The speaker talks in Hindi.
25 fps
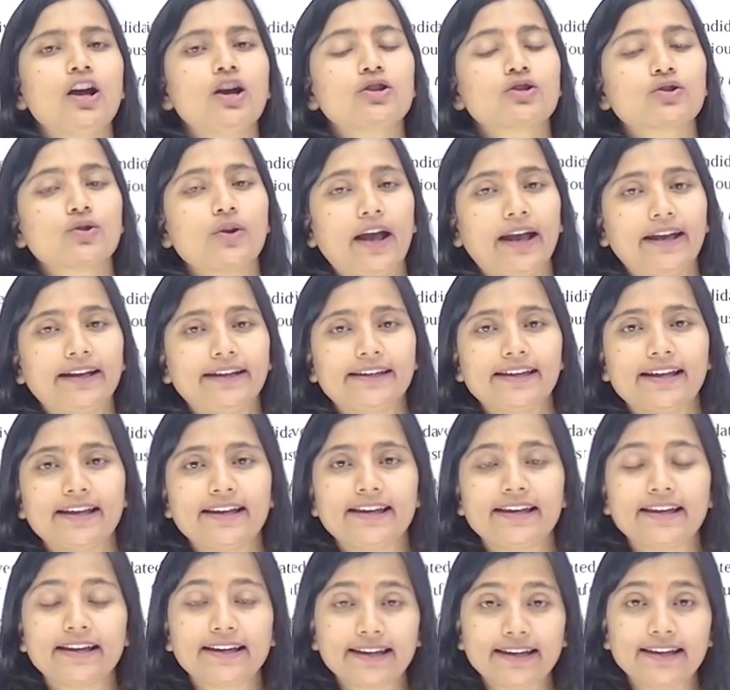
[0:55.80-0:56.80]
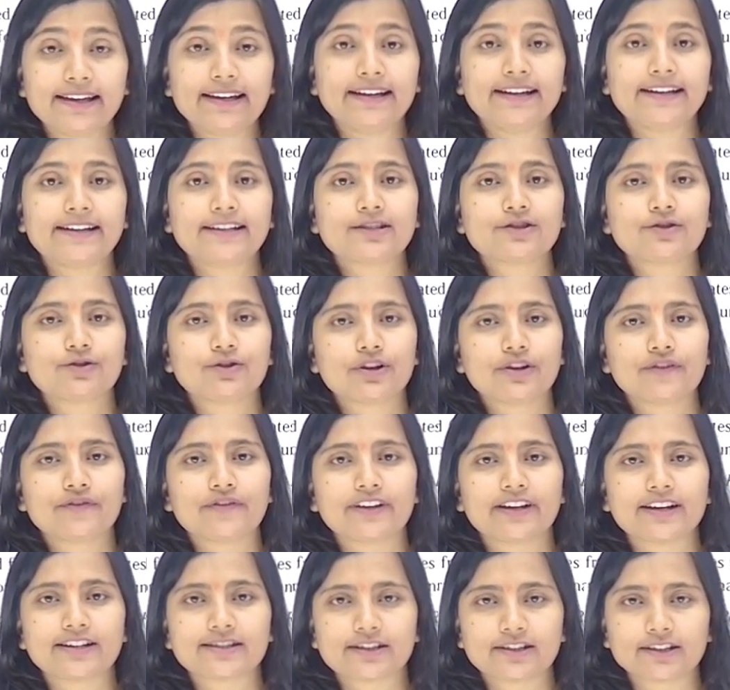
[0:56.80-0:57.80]
सो एन टी एन ए की लेटेस्ट
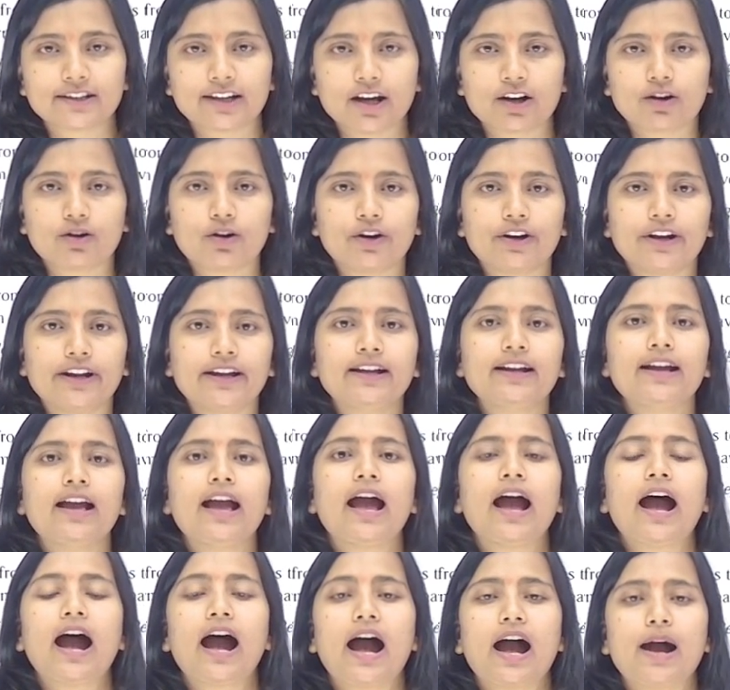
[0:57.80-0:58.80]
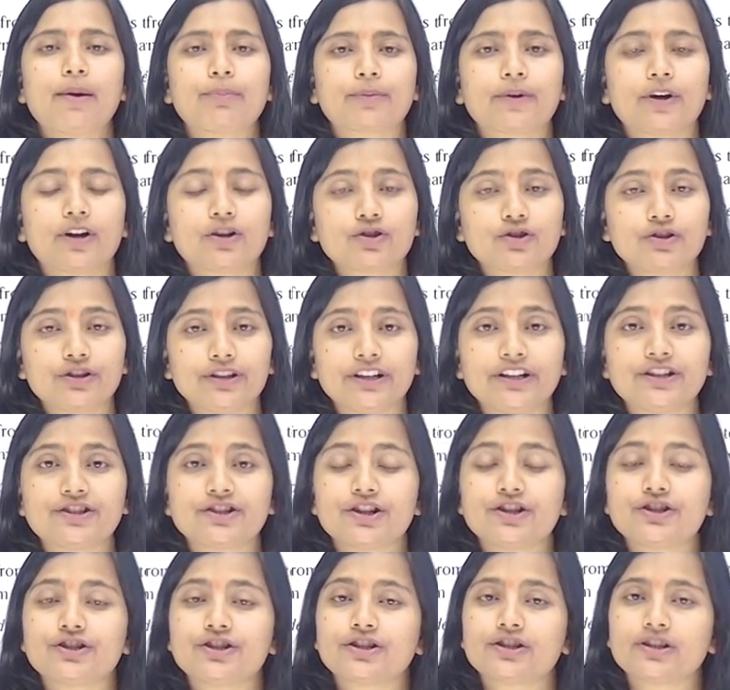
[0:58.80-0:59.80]
नोटिफिकेशन के अकॉर्डिंग आपका जो नीट
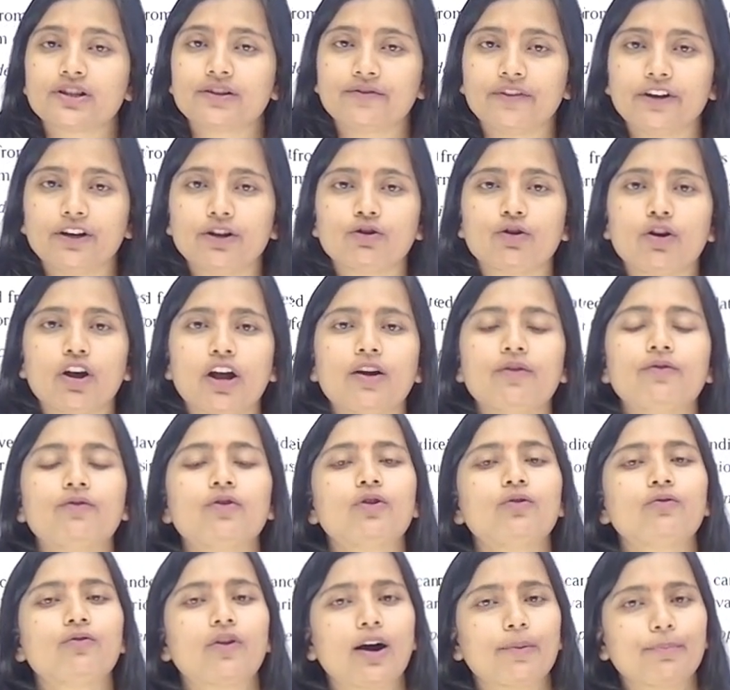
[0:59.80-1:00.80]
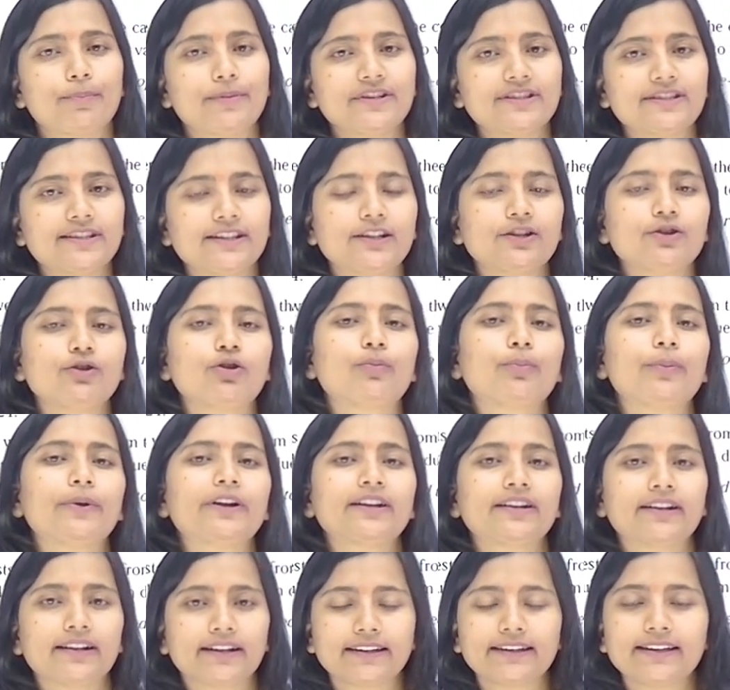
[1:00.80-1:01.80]
रजिस्ट्रेशन विंडो है वो वापस से रीओपन
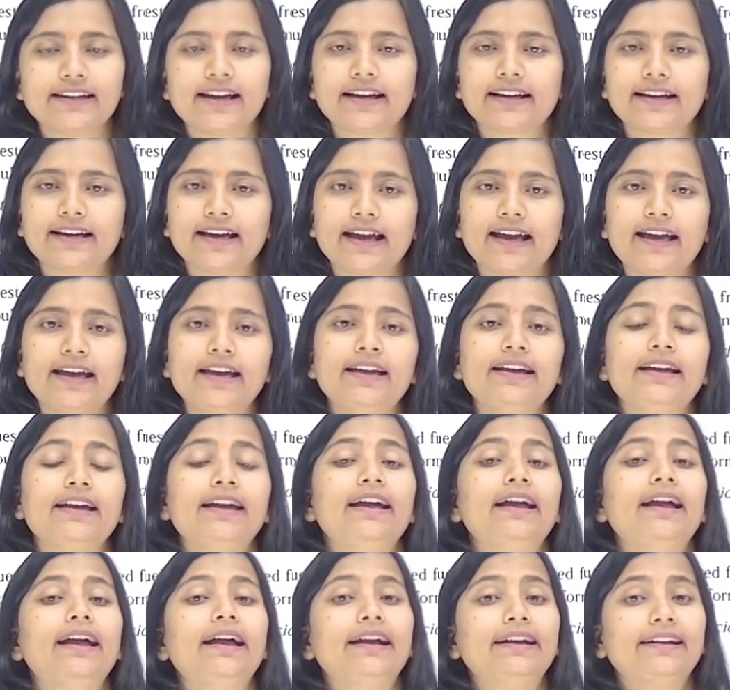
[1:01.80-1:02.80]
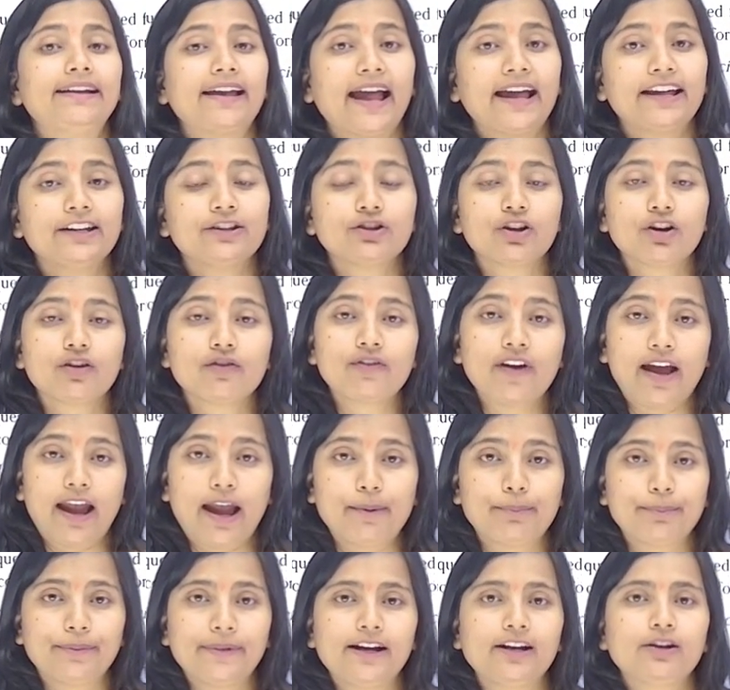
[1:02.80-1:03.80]
कर दिया गया है नाइन्थ ऑफ
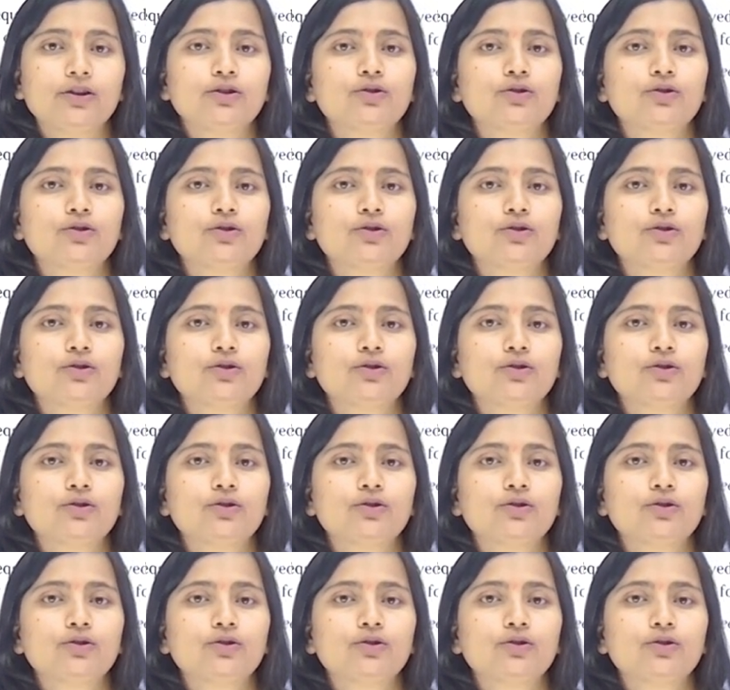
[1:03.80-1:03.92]
अप्रैल